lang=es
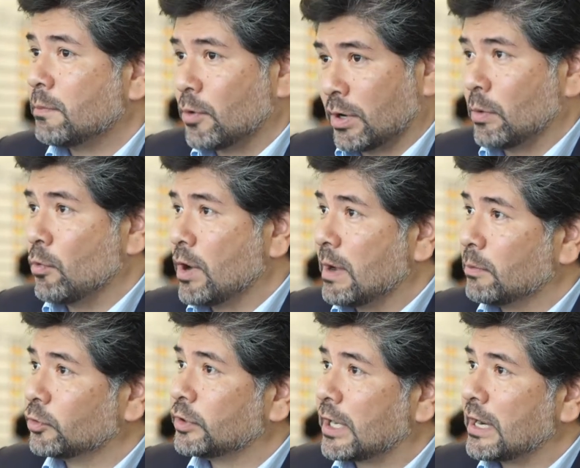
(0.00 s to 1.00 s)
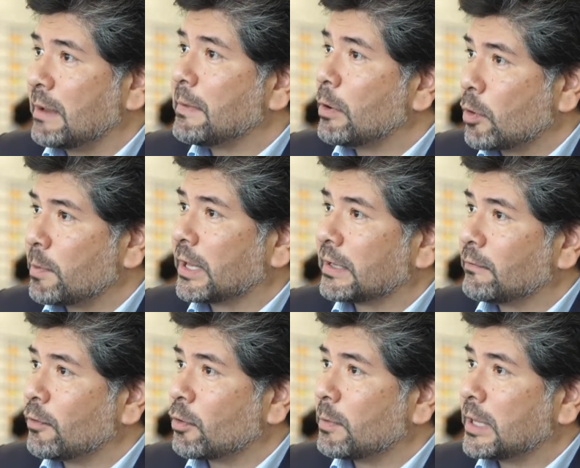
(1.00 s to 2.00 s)
porque buscamos ser la mejor
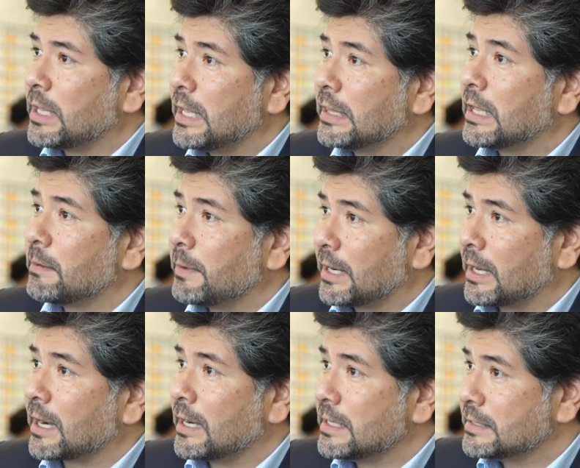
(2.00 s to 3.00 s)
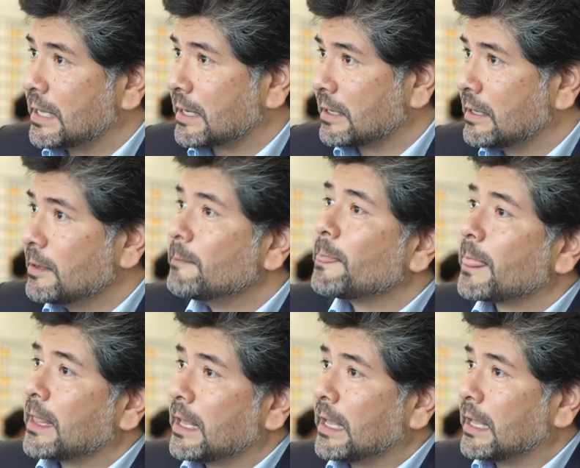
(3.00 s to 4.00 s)
plataforma digital para realizar
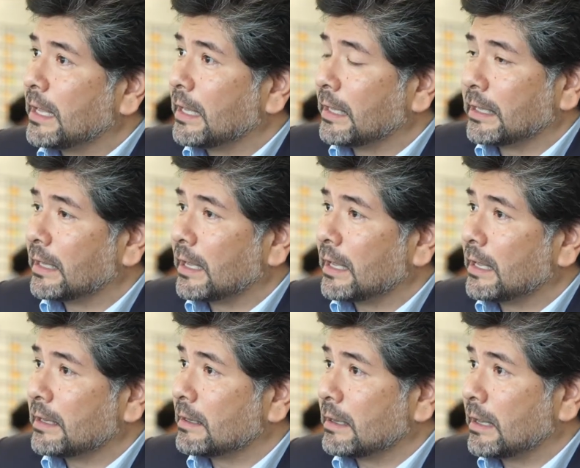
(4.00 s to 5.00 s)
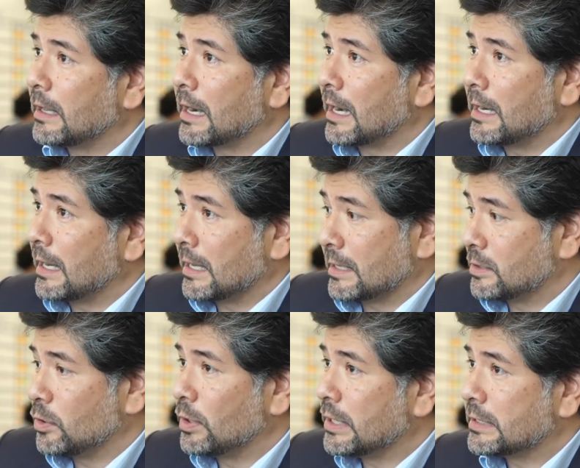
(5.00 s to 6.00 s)
eh,
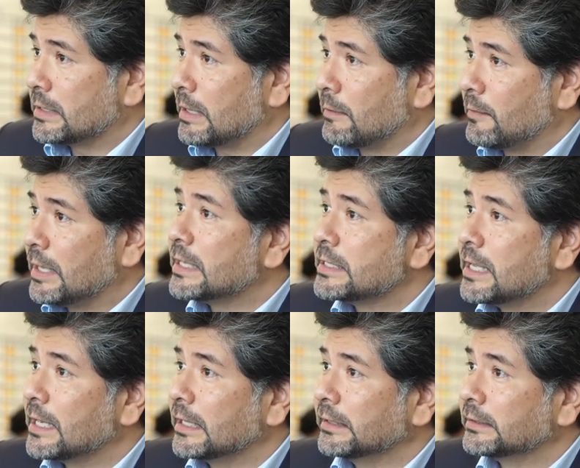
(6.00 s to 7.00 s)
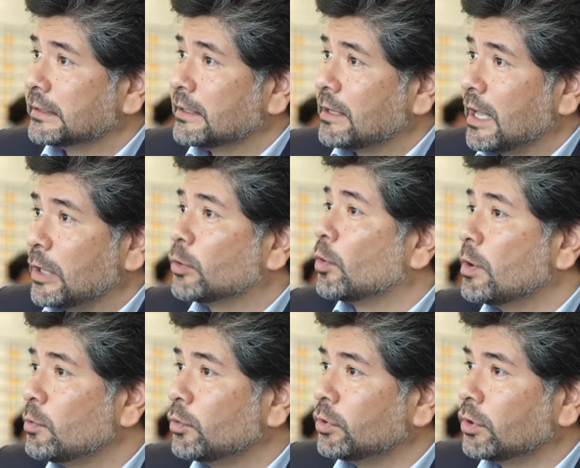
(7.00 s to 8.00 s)
acciones eh, financieras en todo
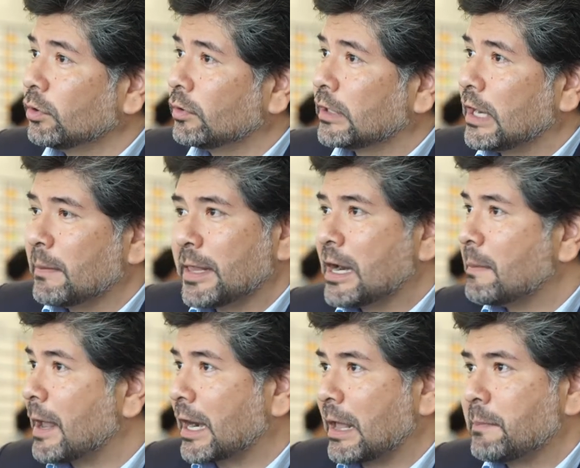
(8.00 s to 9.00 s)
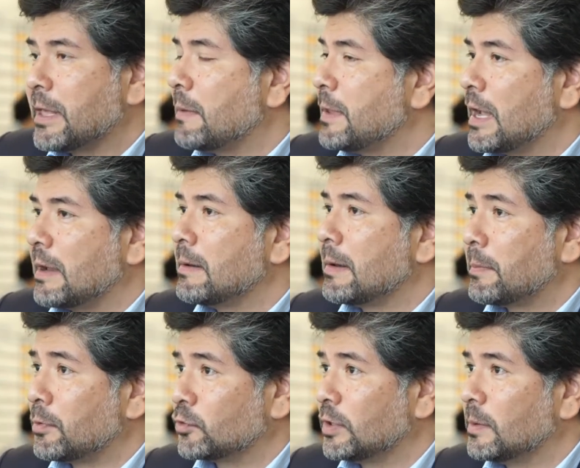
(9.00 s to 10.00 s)
el mundo de la manera más rápida y amigable
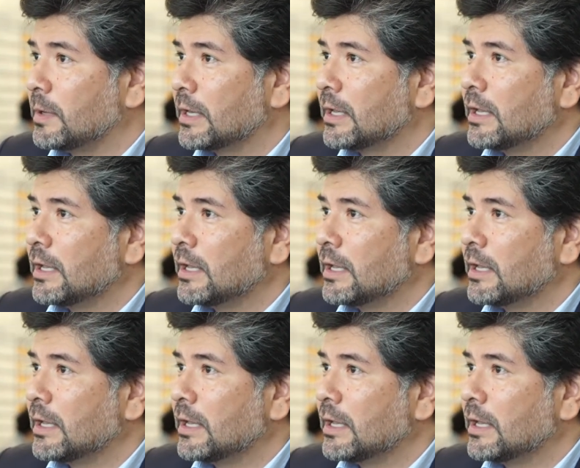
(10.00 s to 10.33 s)
posible.